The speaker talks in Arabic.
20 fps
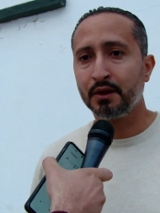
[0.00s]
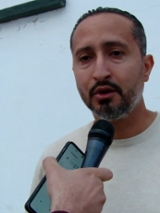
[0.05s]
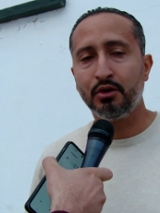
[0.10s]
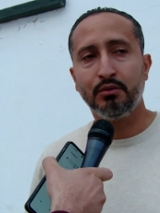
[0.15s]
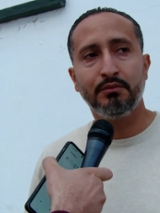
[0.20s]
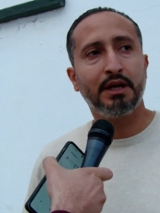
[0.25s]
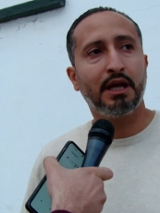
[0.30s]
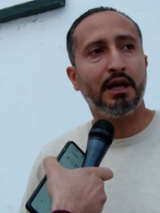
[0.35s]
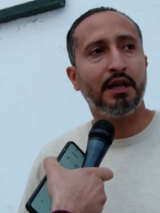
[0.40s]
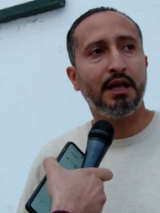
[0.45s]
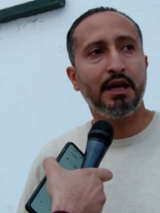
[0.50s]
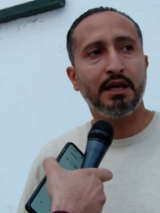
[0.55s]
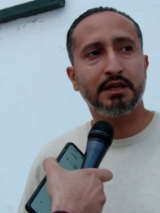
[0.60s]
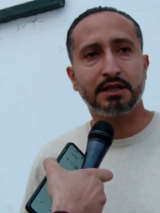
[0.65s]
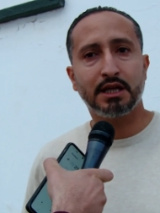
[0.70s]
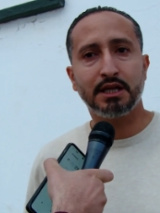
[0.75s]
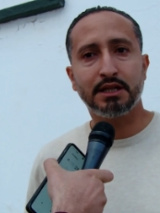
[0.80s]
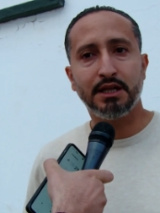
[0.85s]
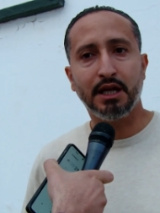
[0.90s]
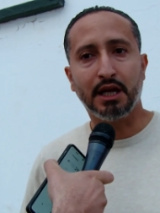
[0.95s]
ومن هنا
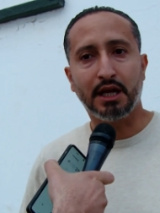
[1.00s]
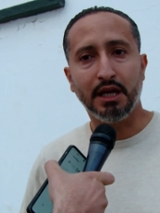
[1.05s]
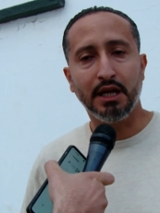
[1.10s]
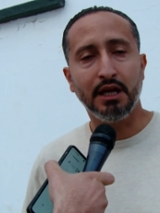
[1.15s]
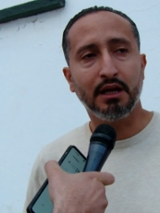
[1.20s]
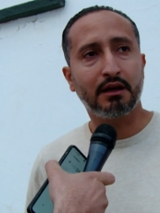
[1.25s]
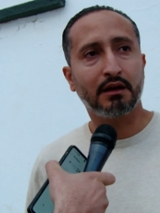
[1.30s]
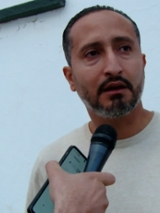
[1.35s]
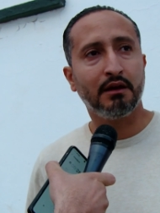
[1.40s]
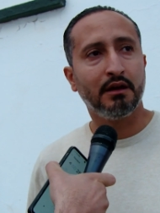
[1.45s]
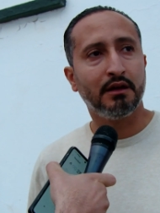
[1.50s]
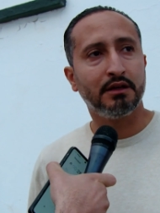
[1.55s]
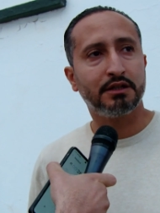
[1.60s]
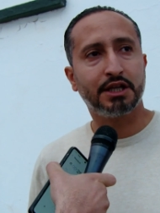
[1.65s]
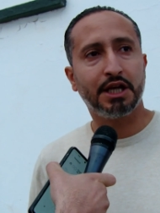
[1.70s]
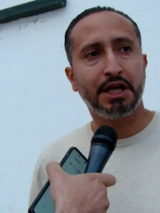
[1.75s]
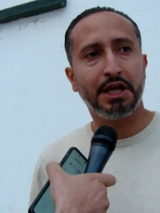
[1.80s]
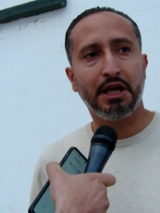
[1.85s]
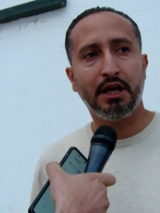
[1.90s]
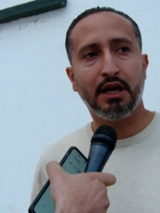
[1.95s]
جاء ديكليك
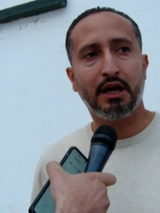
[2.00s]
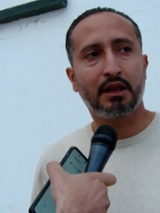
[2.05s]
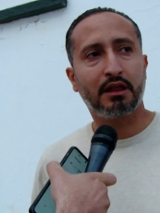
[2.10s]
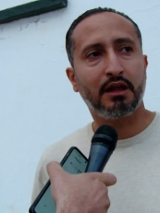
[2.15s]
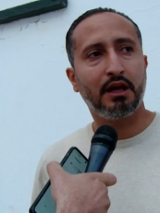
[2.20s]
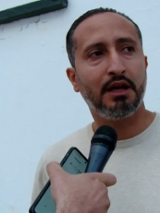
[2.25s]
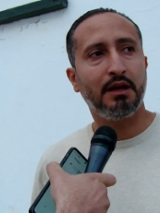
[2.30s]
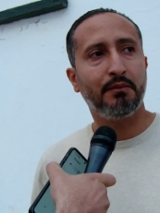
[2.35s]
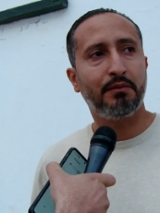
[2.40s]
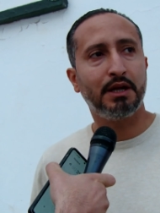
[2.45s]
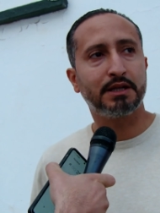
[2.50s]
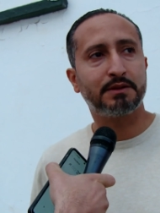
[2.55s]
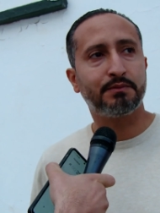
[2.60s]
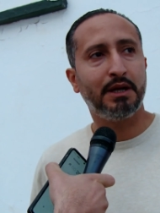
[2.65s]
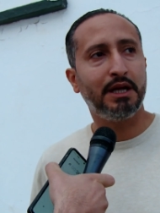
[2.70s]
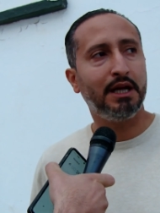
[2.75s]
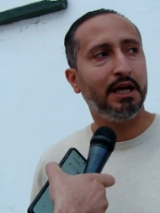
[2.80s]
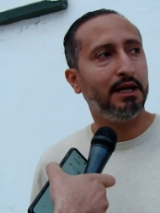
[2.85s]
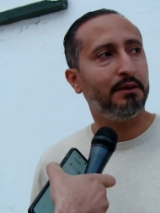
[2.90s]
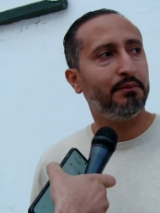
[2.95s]
جاء انهيار ذهني
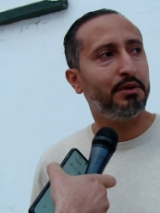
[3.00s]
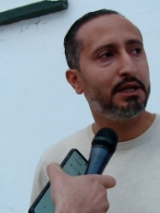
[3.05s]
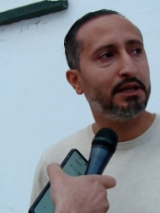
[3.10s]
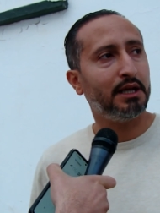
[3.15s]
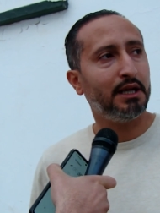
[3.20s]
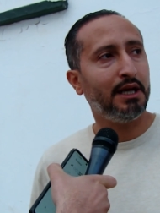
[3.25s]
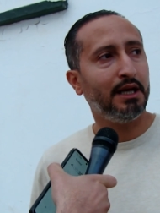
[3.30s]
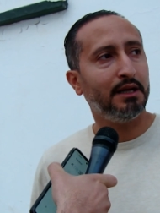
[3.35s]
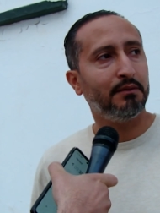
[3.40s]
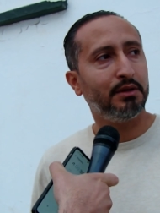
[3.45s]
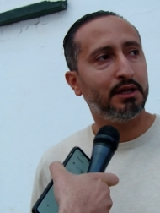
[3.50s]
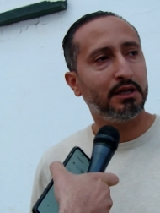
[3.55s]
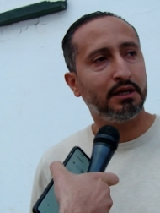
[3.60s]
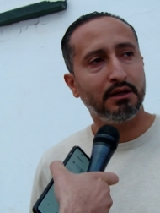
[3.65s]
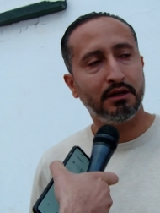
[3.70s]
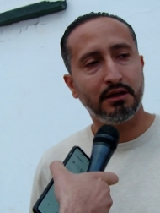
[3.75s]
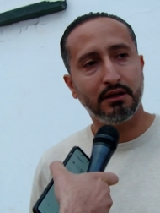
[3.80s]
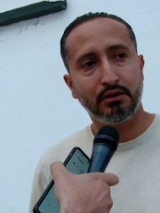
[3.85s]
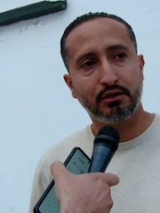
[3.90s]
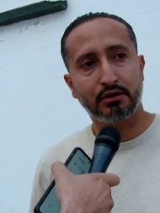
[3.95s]
بالنسبة للاعبين،
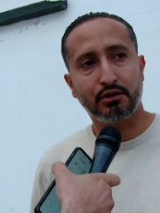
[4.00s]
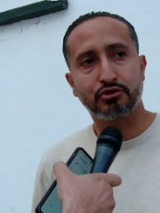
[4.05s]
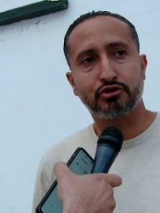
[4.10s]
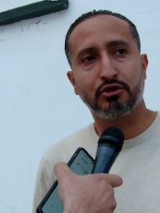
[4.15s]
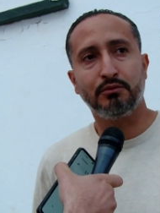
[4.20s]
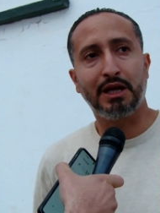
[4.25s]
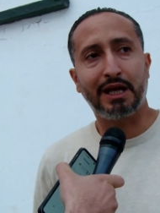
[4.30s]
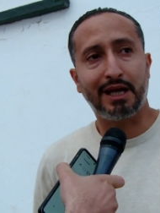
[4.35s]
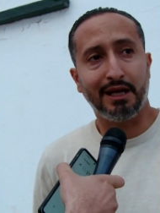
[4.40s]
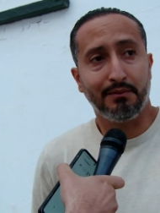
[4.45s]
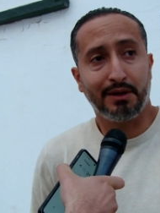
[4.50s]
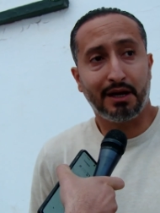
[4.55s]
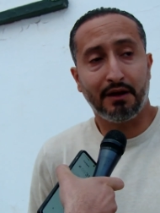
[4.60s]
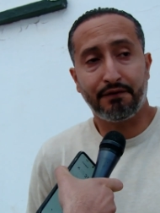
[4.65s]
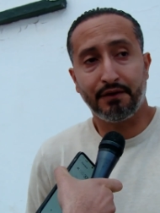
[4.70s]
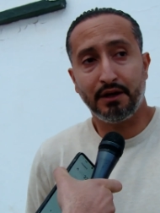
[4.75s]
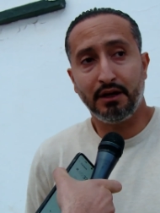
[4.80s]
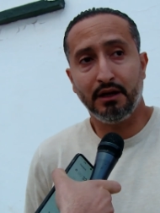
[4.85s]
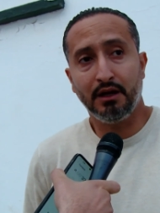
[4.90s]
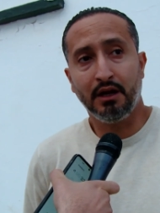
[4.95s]
اللاعبين ينقصهم الخبرة
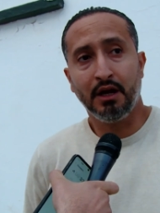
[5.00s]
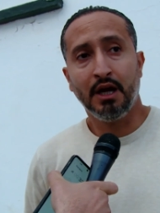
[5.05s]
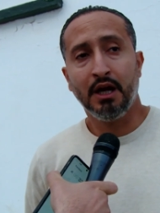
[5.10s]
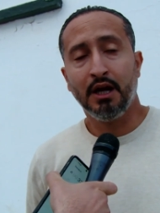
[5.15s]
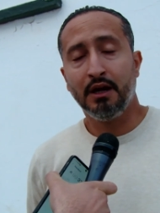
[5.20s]
في